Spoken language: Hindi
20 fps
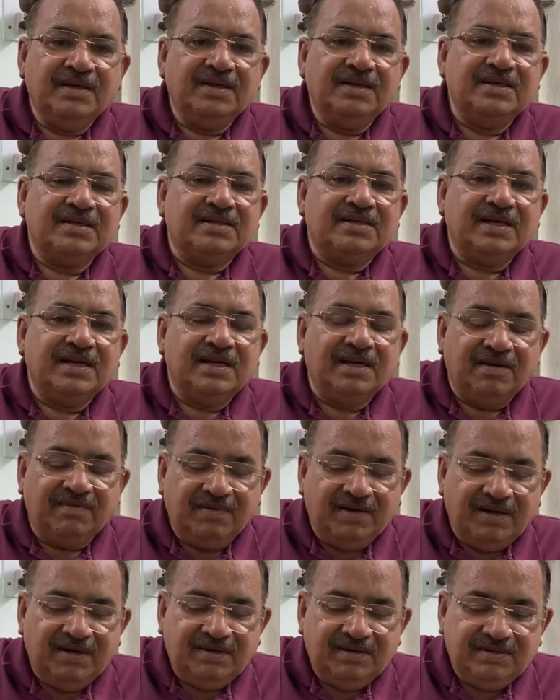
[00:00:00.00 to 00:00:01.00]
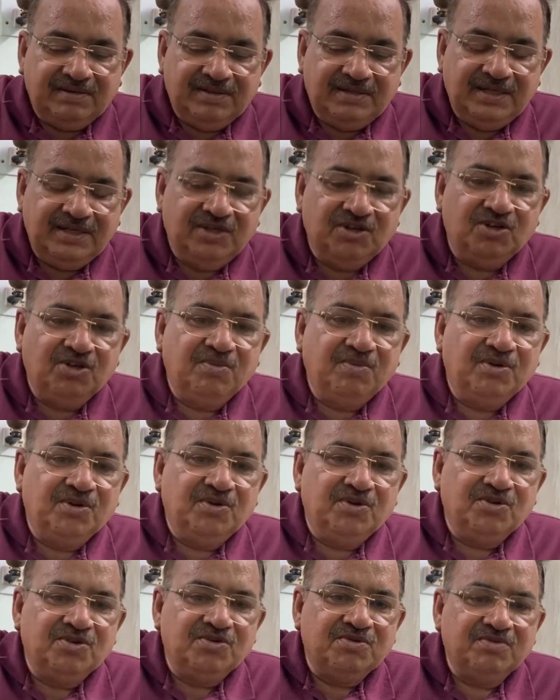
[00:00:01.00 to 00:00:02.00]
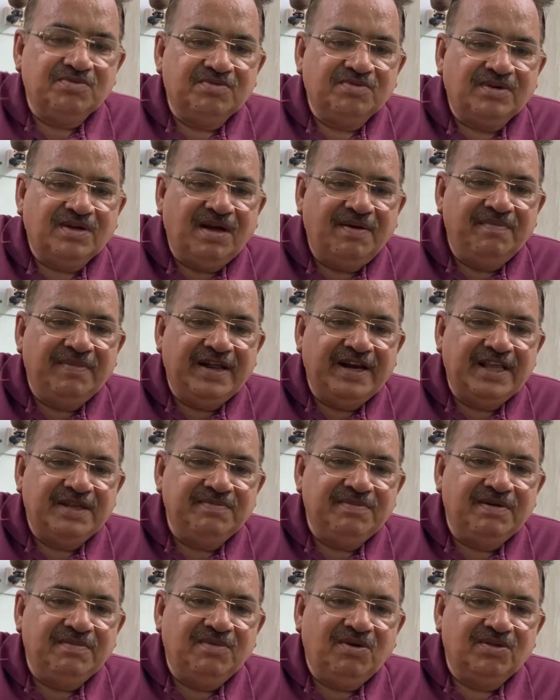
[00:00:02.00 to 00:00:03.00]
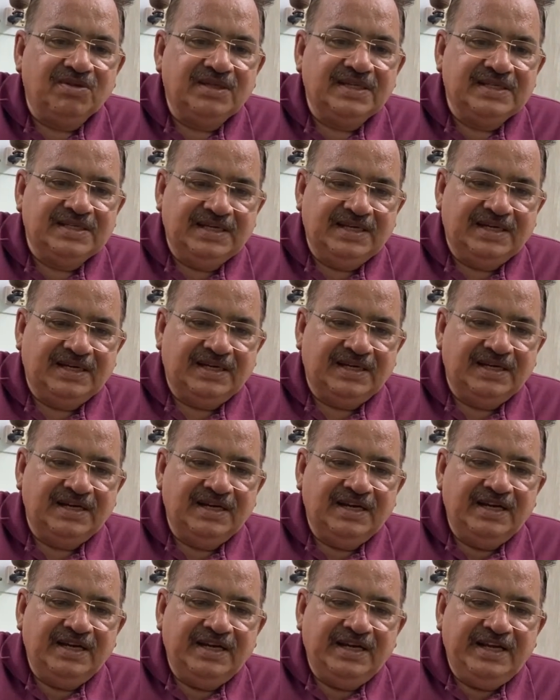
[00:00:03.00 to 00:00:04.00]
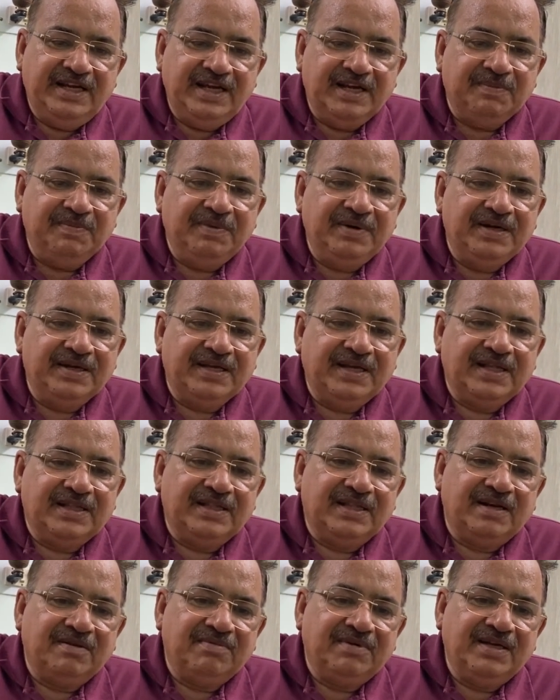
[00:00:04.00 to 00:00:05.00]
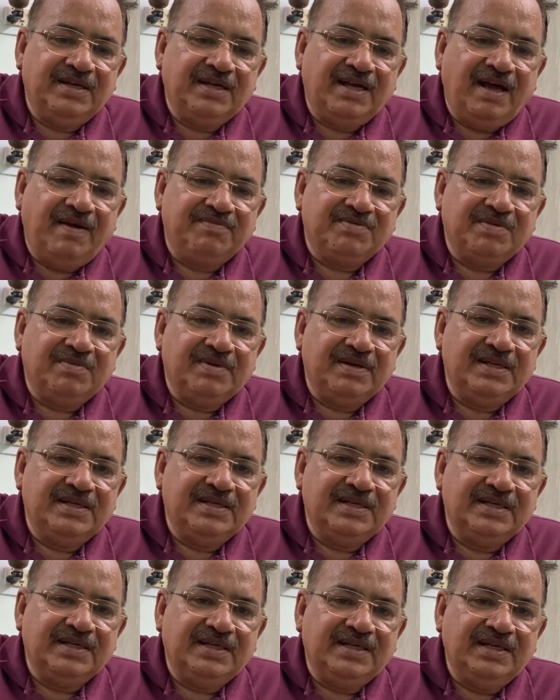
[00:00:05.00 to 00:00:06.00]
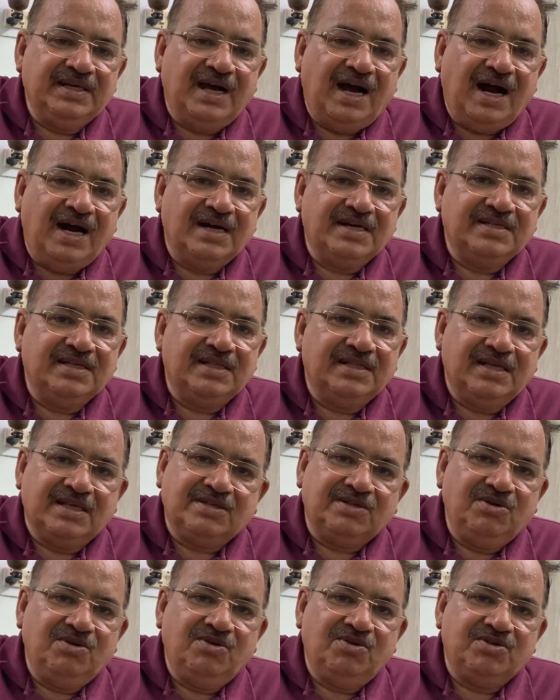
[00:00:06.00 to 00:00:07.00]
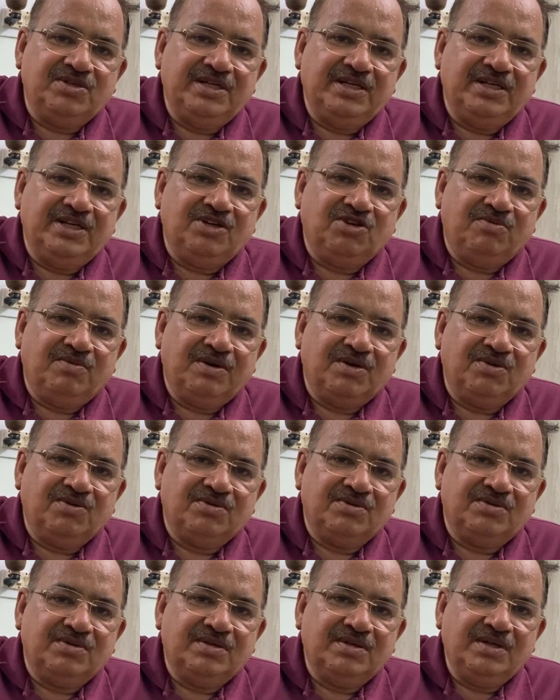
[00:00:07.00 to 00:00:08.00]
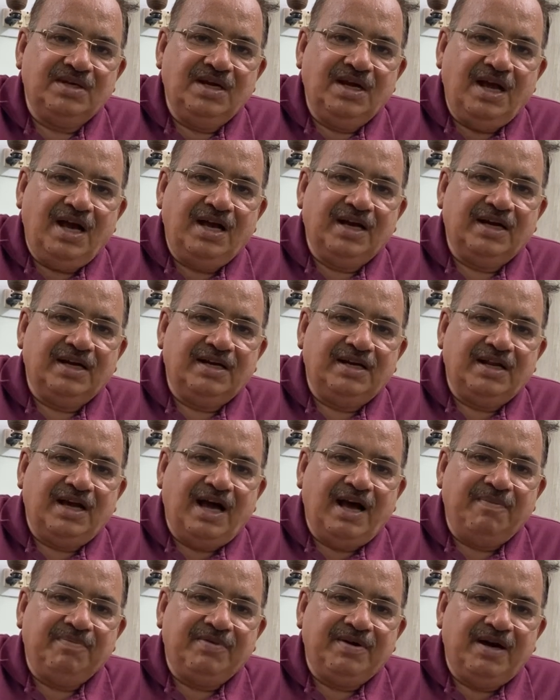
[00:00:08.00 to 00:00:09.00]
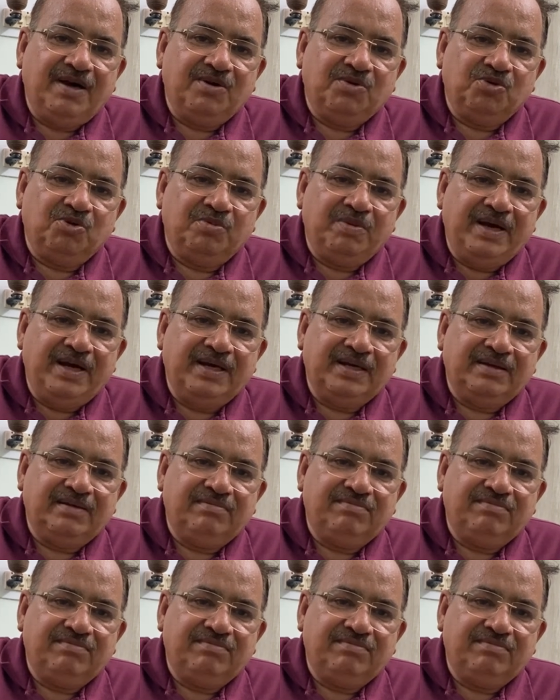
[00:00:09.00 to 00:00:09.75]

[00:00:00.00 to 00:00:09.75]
इसके अलावा चेरी टोमेटोज़ का मैनेजमेंट बहुत इजी है एक पेड़ के अंदर में आप समझ लीजिए कि आठ से दस किलो चेरी टोमेटोज़ अगर आपका ग्रो बैग